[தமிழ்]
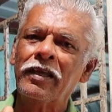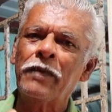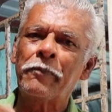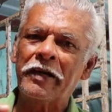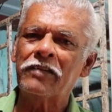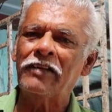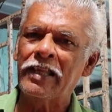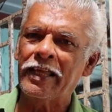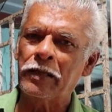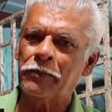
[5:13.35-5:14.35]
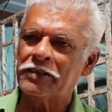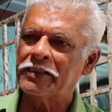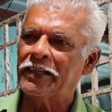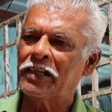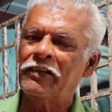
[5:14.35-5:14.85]
இப்போ பட்டு வேலை ஏறி
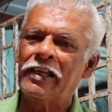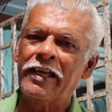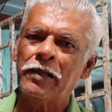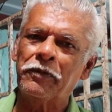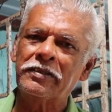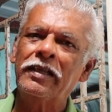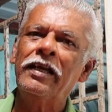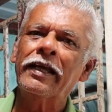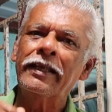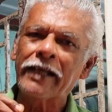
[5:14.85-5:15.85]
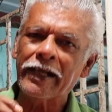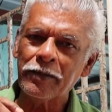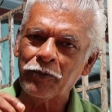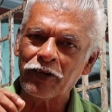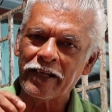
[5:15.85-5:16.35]
போச்சு ஜரிய வேலை ஏறி போச்சு எந்த
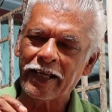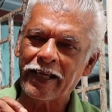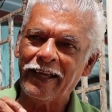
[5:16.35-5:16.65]
கடை மூடினாங்க